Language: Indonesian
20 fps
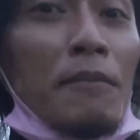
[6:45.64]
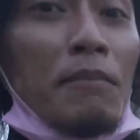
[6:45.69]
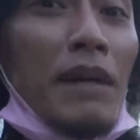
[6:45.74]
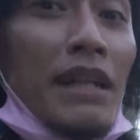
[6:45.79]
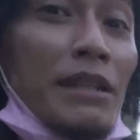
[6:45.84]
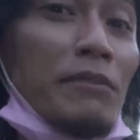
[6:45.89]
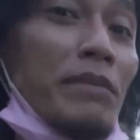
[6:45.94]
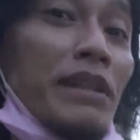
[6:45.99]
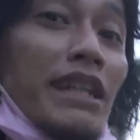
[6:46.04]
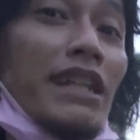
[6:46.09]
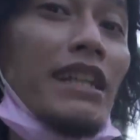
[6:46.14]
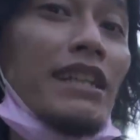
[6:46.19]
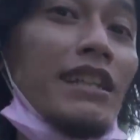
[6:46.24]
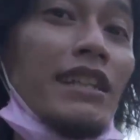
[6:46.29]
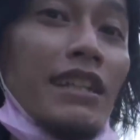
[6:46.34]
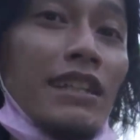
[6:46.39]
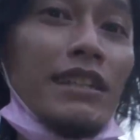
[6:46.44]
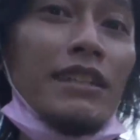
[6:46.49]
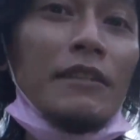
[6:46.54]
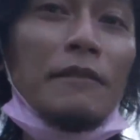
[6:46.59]
pandemi
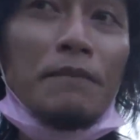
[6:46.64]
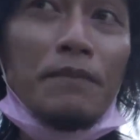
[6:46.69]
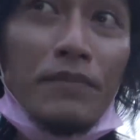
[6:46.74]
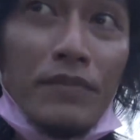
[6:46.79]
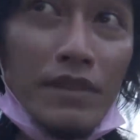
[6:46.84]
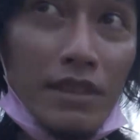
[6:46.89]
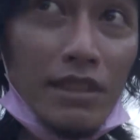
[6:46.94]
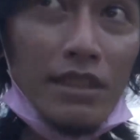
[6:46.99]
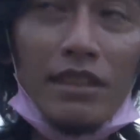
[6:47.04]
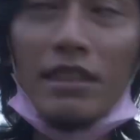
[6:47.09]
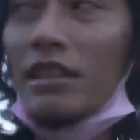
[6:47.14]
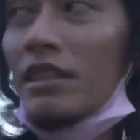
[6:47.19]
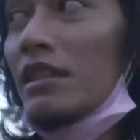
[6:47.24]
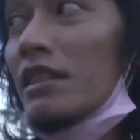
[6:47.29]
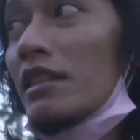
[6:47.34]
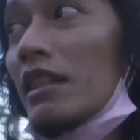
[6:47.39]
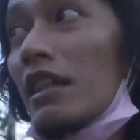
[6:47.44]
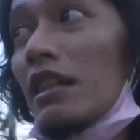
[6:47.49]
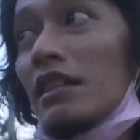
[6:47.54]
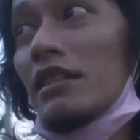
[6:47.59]
ini
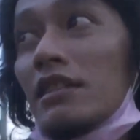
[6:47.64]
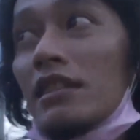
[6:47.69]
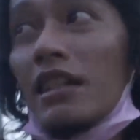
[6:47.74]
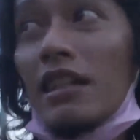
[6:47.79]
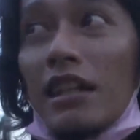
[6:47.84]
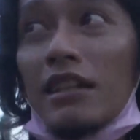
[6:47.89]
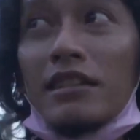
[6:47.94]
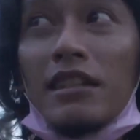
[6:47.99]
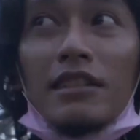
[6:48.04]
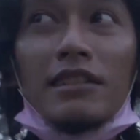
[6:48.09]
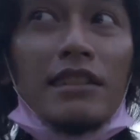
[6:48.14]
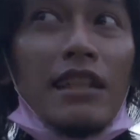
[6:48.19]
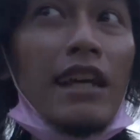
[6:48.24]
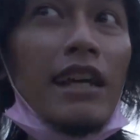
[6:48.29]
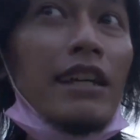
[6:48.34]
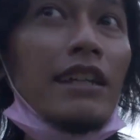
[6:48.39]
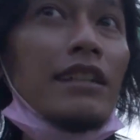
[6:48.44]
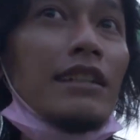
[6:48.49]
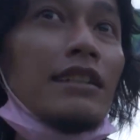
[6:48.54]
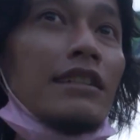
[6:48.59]
segera
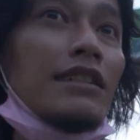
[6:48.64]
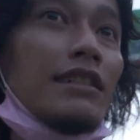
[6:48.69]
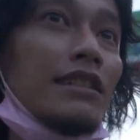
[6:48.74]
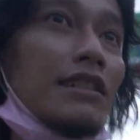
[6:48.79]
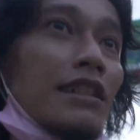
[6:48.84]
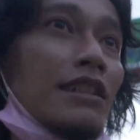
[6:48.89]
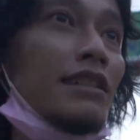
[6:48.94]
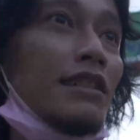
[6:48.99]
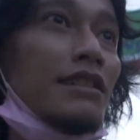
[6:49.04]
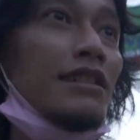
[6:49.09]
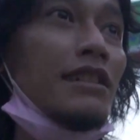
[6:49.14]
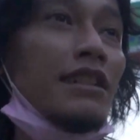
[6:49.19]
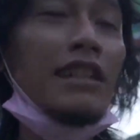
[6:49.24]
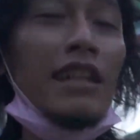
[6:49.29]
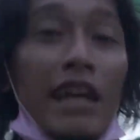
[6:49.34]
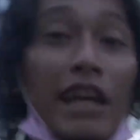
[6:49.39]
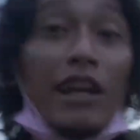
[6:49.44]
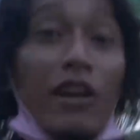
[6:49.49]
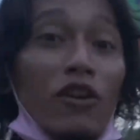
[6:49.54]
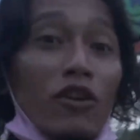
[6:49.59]
selesai
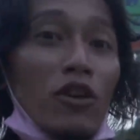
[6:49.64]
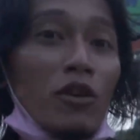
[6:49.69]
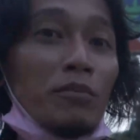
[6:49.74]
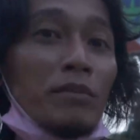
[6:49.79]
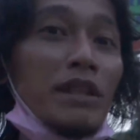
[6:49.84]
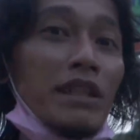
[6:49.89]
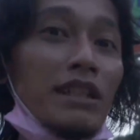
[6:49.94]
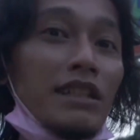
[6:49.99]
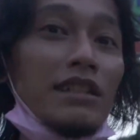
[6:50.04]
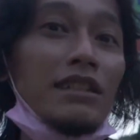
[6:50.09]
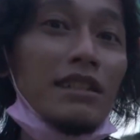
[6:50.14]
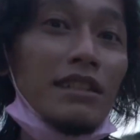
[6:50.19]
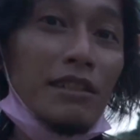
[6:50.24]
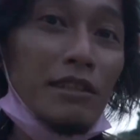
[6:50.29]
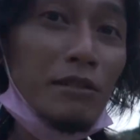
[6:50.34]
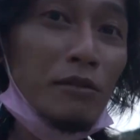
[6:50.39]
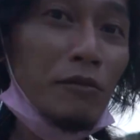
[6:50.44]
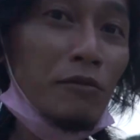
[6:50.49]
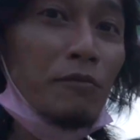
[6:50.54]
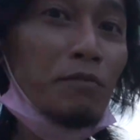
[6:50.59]
ekonomi
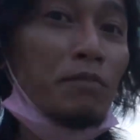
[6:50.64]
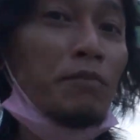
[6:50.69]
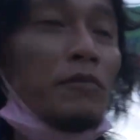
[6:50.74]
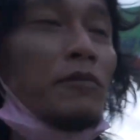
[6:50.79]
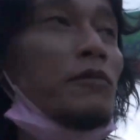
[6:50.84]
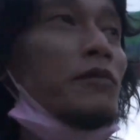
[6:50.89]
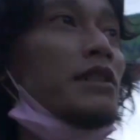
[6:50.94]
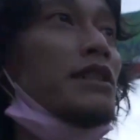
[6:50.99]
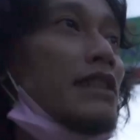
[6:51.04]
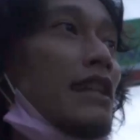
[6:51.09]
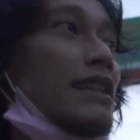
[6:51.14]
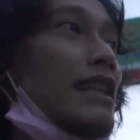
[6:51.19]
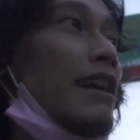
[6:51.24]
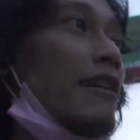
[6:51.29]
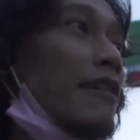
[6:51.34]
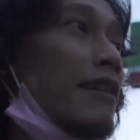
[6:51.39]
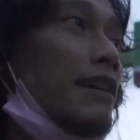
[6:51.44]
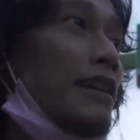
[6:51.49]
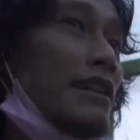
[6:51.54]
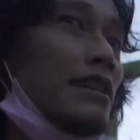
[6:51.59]
wisata
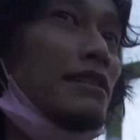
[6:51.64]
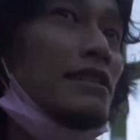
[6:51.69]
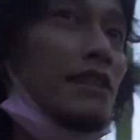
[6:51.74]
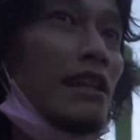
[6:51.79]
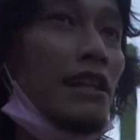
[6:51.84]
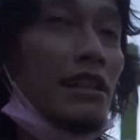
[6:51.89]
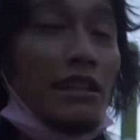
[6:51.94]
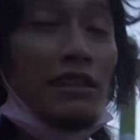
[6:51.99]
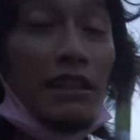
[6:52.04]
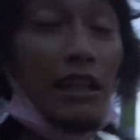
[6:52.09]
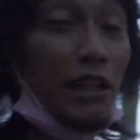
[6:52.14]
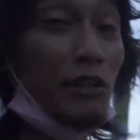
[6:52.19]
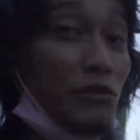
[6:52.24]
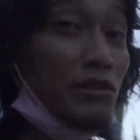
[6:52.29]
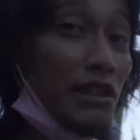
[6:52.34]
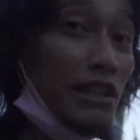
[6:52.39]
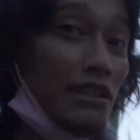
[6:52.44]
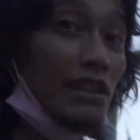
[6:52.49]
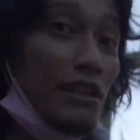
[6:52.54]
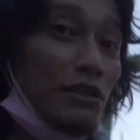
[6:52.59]
dari, dari
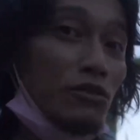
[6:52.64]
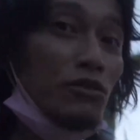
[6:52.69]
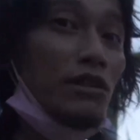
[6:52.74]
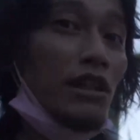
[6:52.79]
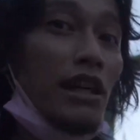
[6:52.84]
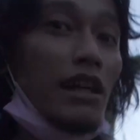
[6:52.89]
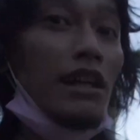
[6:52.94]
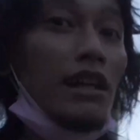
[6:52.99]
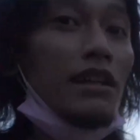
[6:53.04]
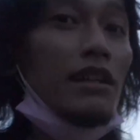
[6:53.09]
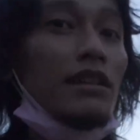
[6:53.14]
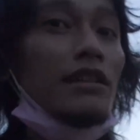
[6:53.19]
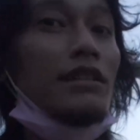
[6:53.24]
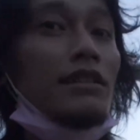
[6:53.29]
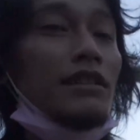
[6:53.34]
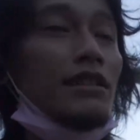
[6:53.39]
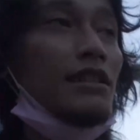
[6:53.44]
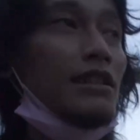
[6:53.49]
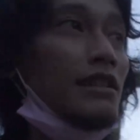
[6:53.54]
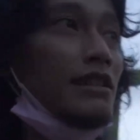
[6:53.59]
wisata juga
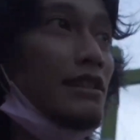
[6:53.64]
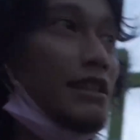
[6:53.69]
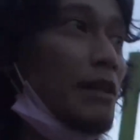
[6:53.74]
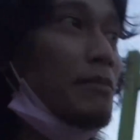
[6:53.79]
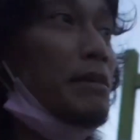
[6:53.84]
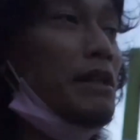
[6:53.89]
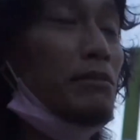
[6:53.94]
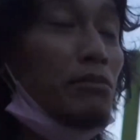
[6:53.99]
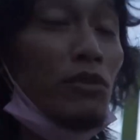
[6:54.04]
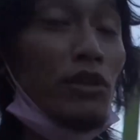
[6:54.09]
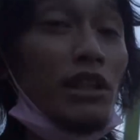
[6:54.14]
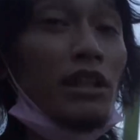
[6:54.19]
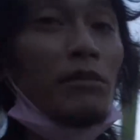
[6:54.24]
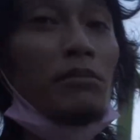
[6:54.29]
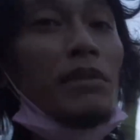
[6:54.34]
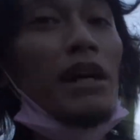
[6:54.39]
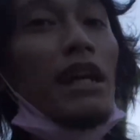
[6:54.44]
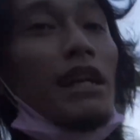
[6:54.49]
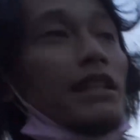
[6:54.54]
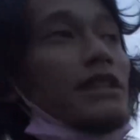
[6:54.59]
dapat pulih
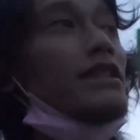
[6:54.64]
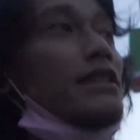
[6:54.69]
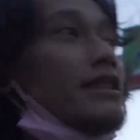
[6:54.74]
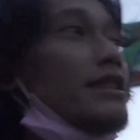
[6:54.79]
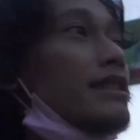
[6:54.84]
kembali